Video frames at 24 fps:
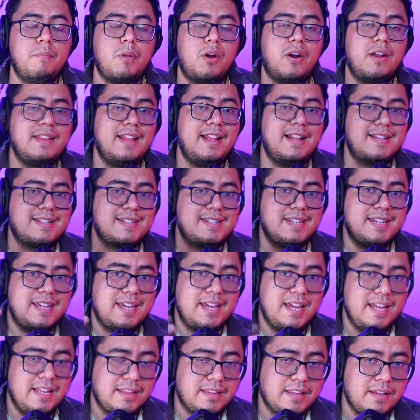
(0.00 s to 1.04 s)
pero en el
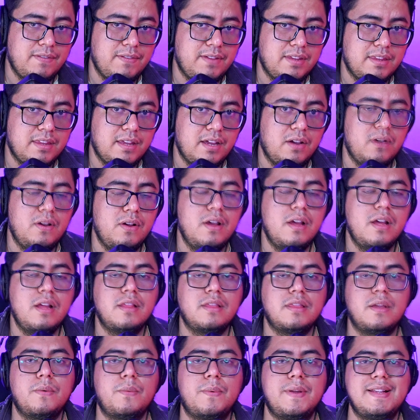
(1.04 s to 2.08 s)
siguiente video
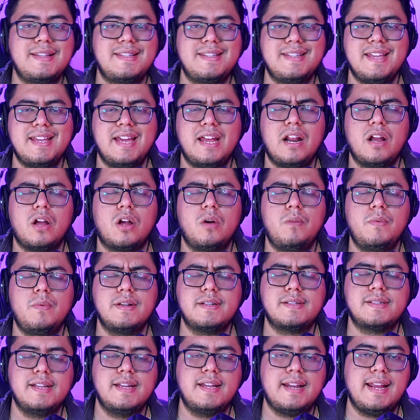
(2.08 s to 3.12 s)
te voy a enseñar a
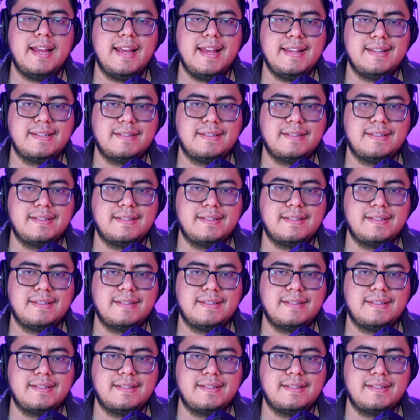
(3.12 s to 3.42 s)
cómo hacer